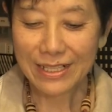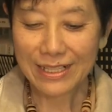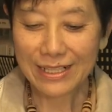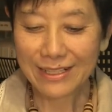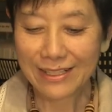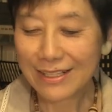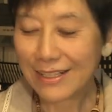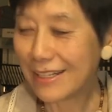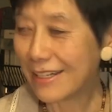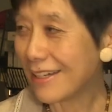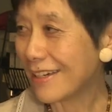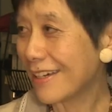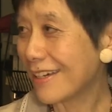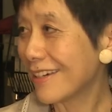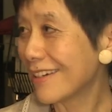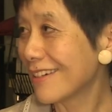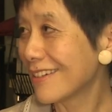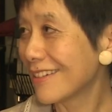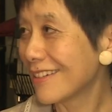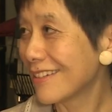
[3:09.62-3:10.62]

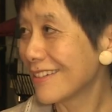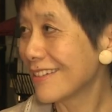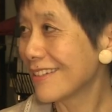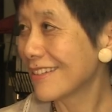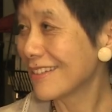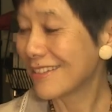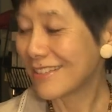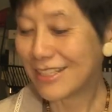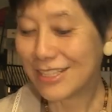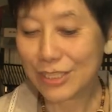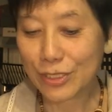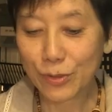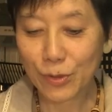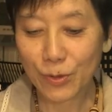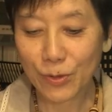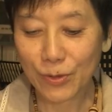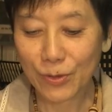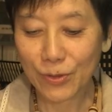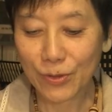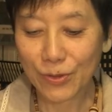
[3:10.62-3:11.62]
えー、地
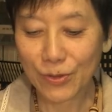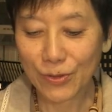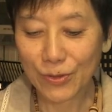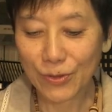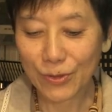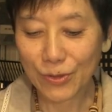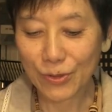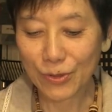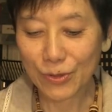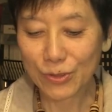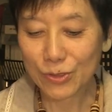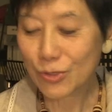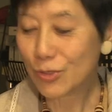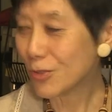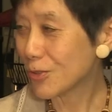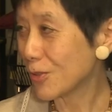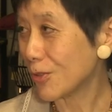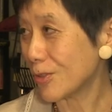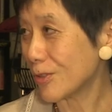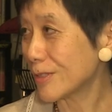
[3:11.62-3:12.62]
方首
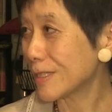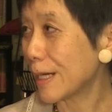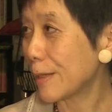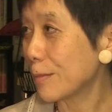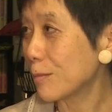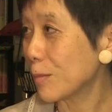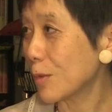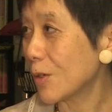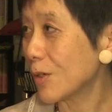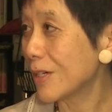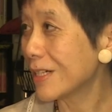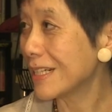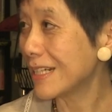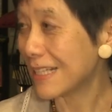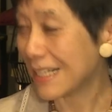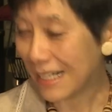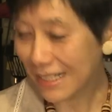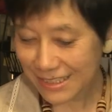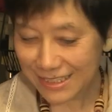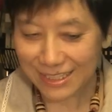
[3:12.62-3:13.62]
長さんも
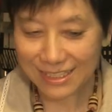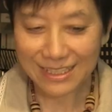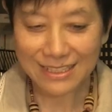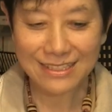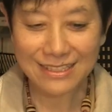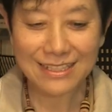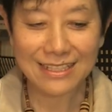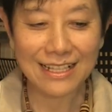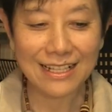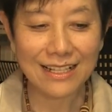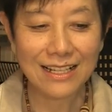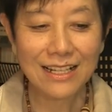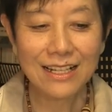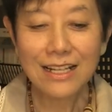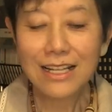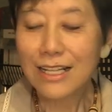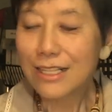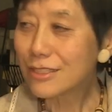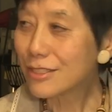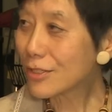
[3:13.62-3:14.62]
いらっしゃって、はい
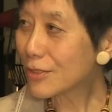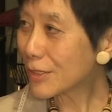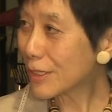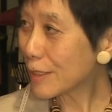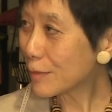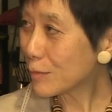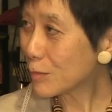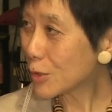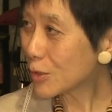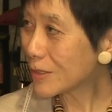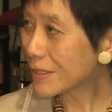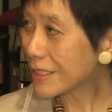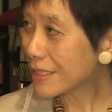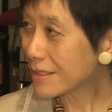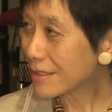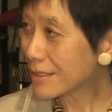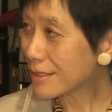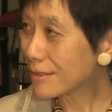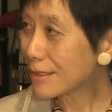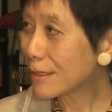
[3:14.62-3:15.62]
はい、それも
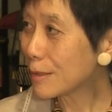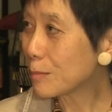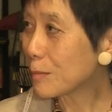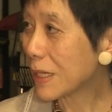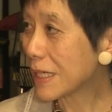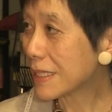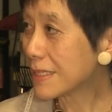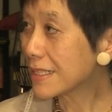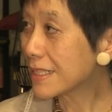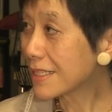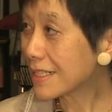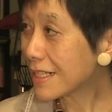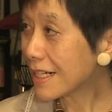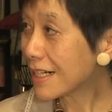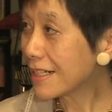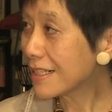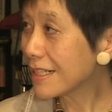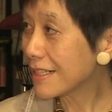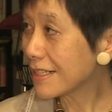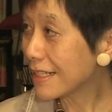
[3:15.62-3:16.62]
実は間
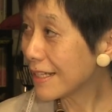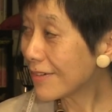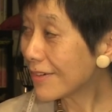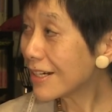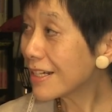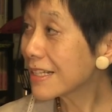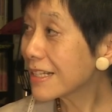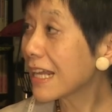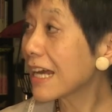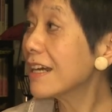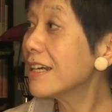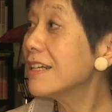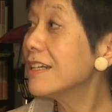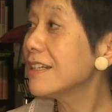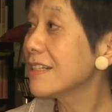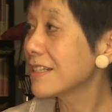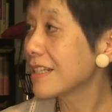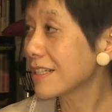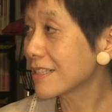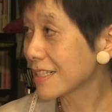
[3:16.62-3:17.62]
違いではないんですけれど
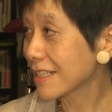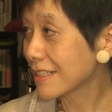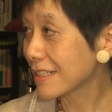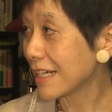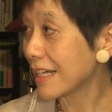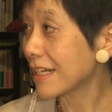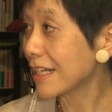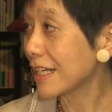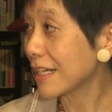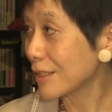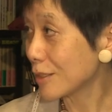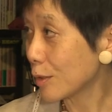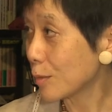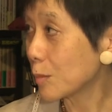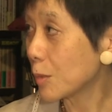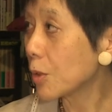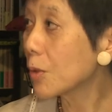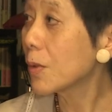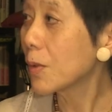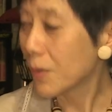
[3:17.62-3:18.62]
も、はい、一つの側面で
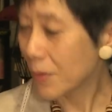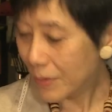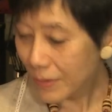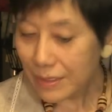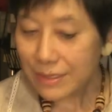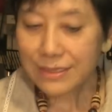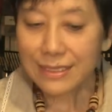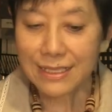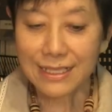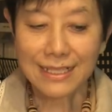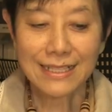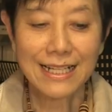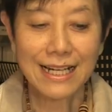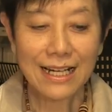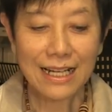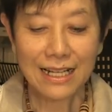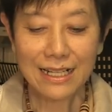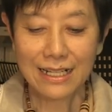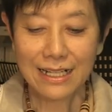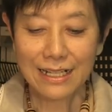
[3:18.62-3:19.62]
すからね、はい、た
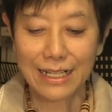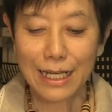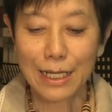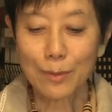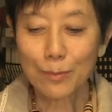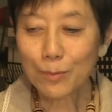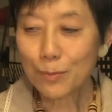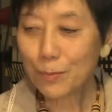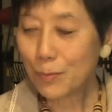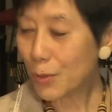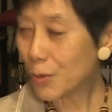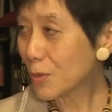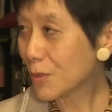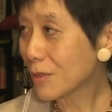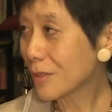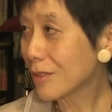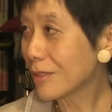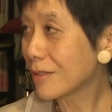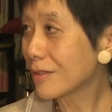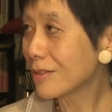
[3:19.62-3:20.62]
だ憲法っ
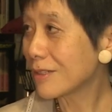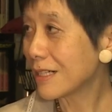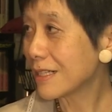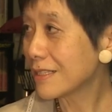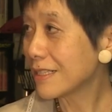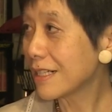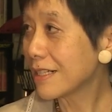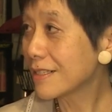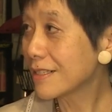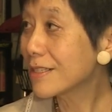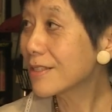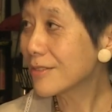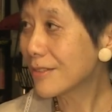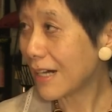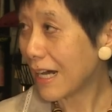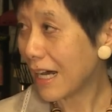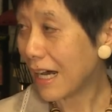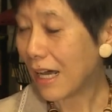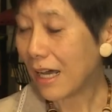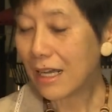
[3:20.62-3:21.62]
ていうのは実
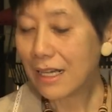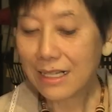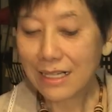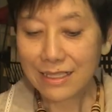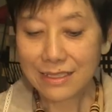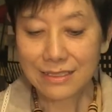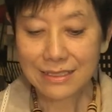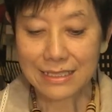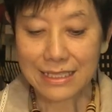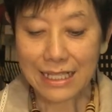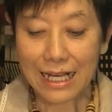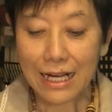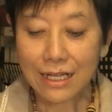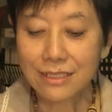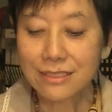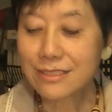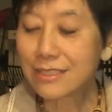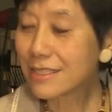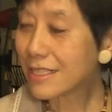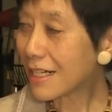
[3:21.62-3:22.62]
はた
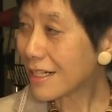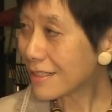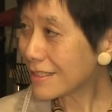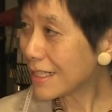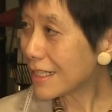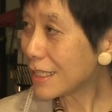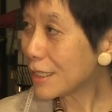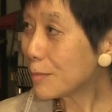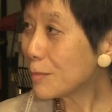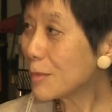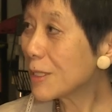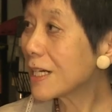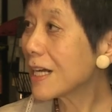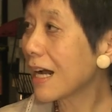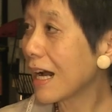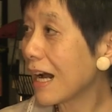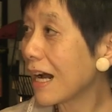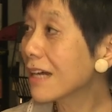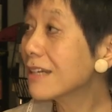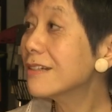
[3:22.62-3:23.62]
くさん意味
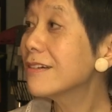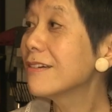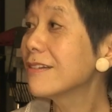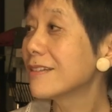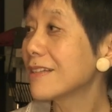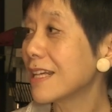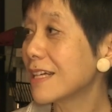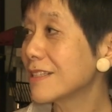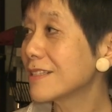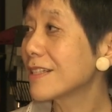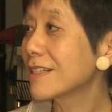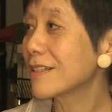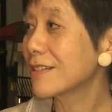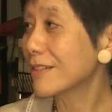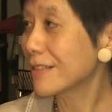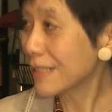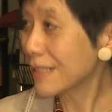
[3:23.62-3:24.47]
があるんですよ